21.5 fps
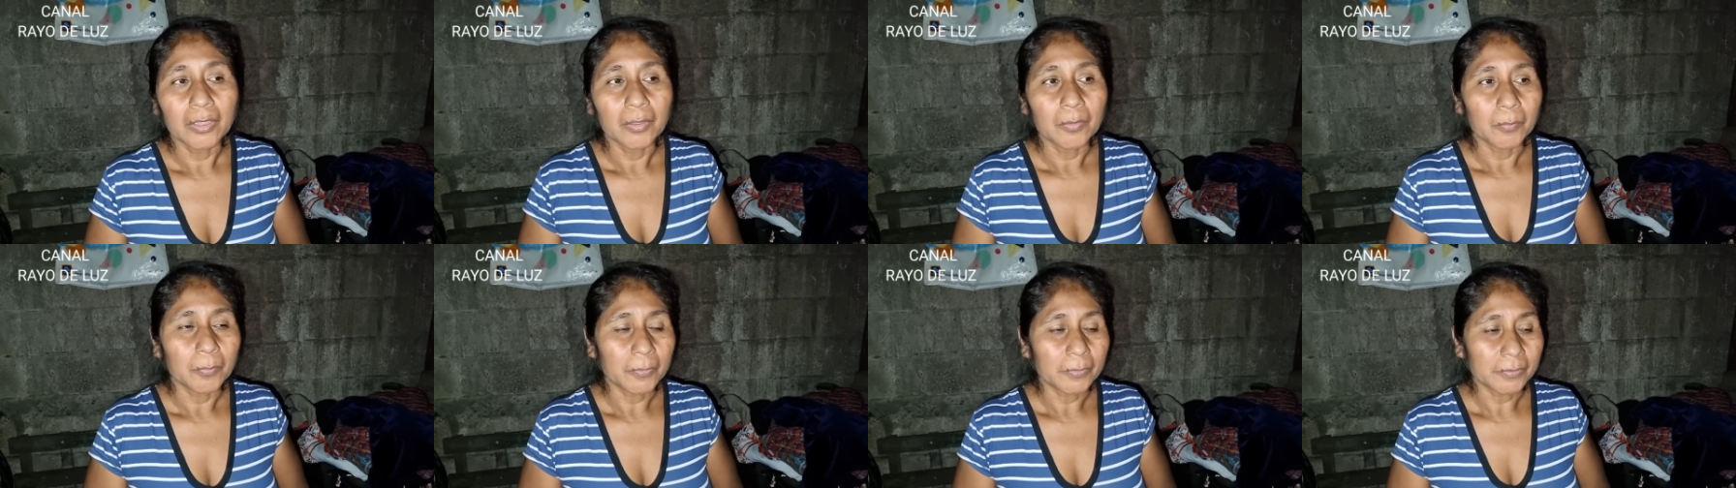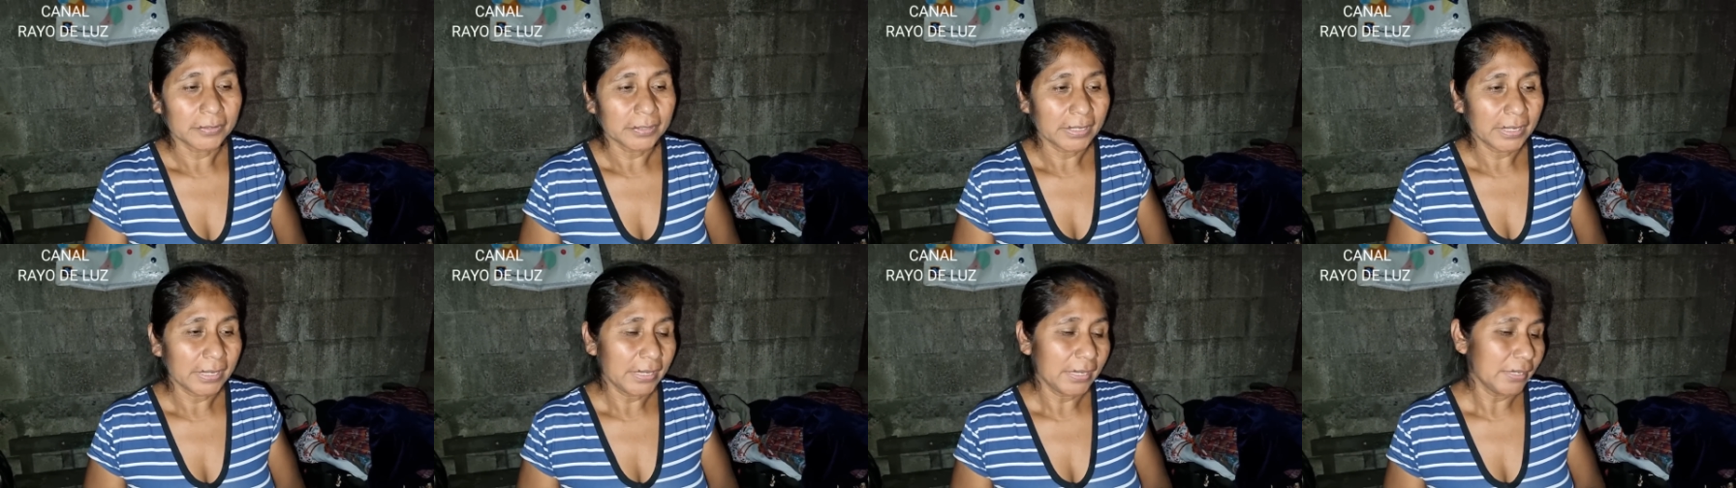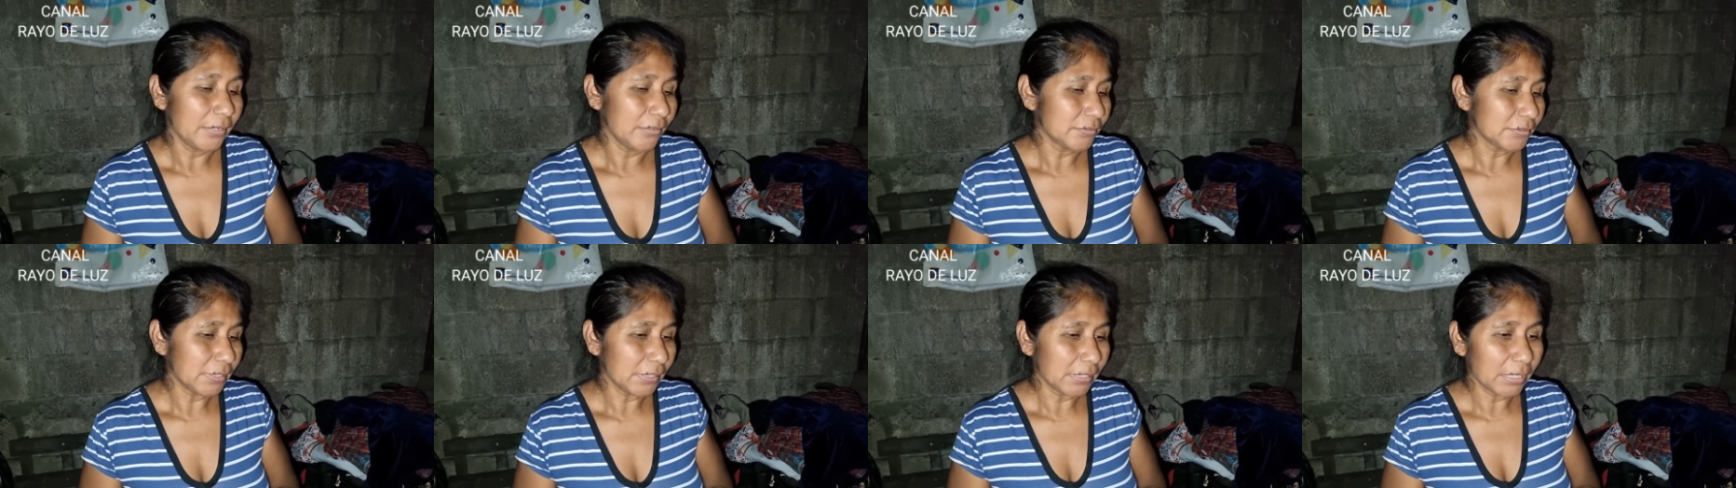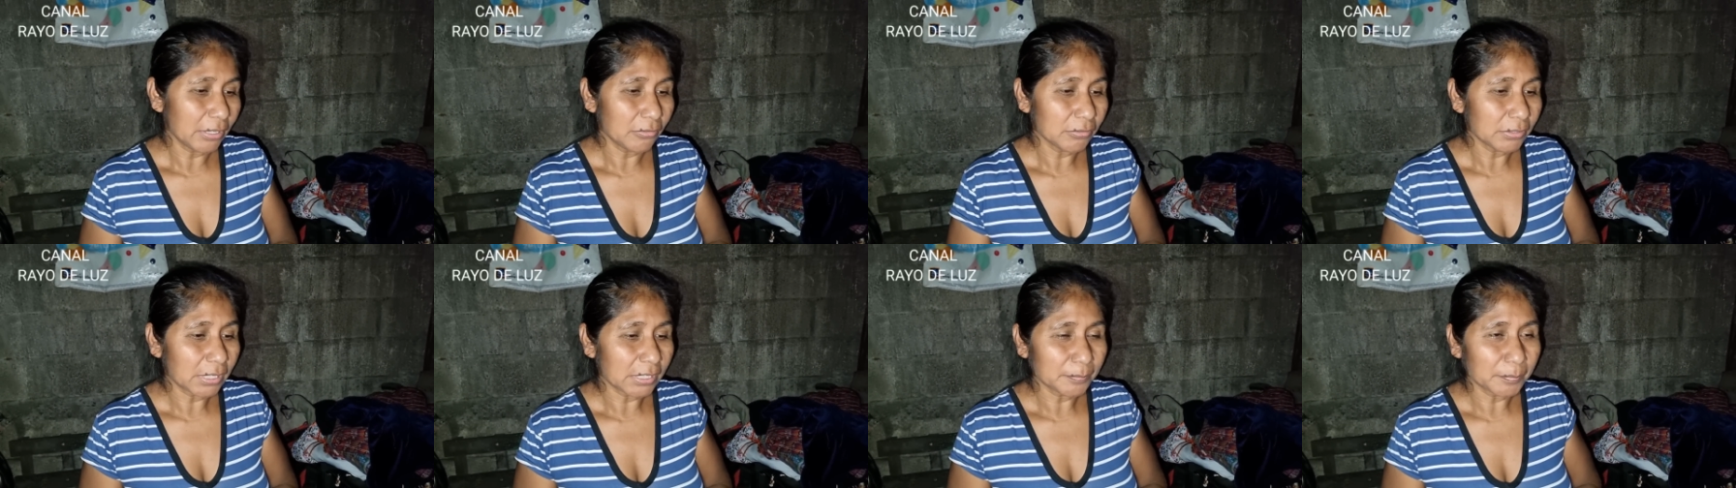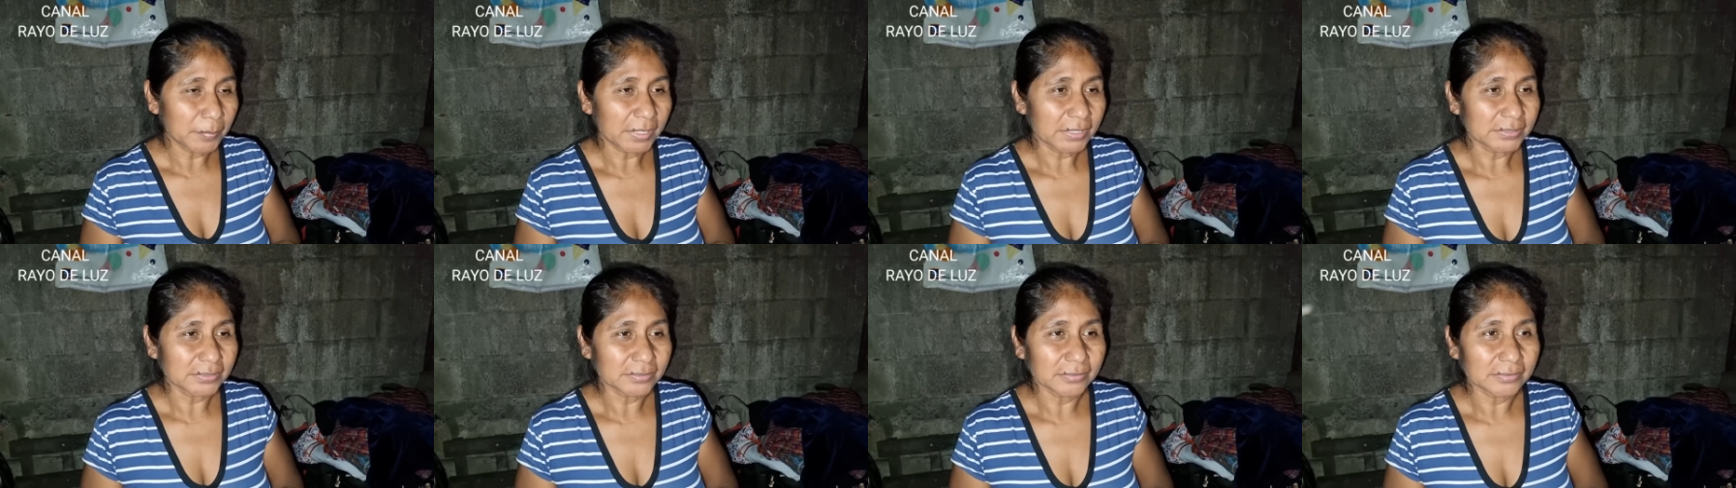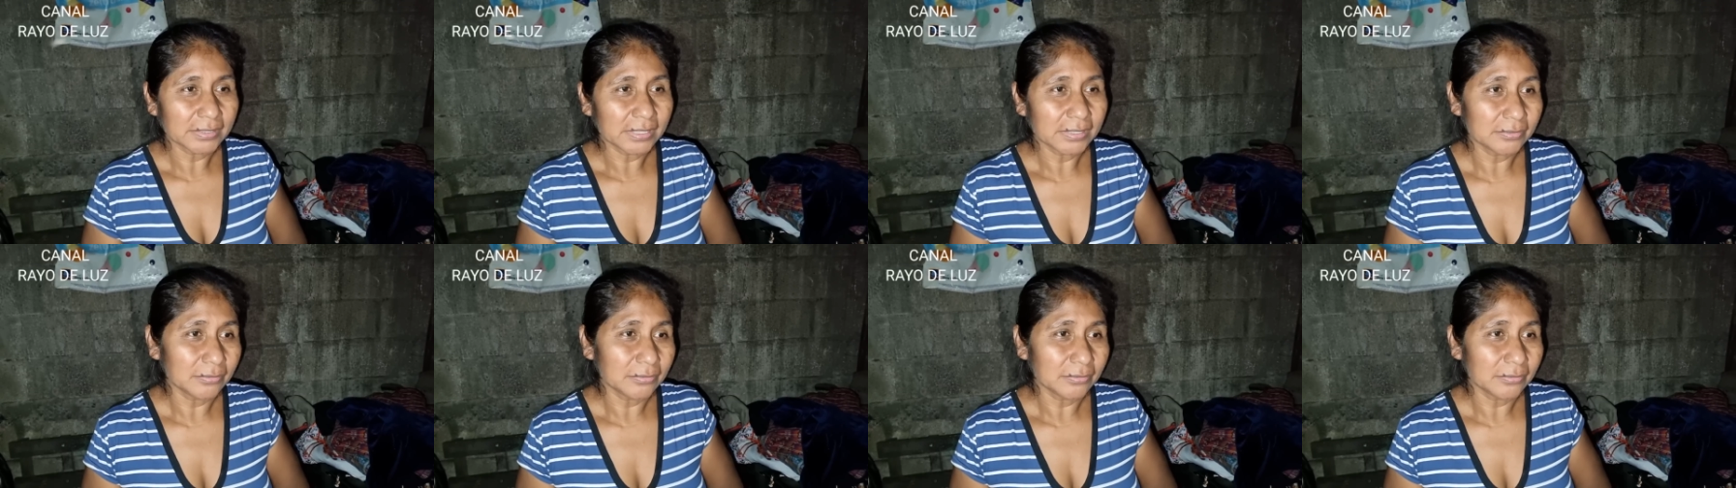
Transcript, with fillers: porque yo sé que otras personas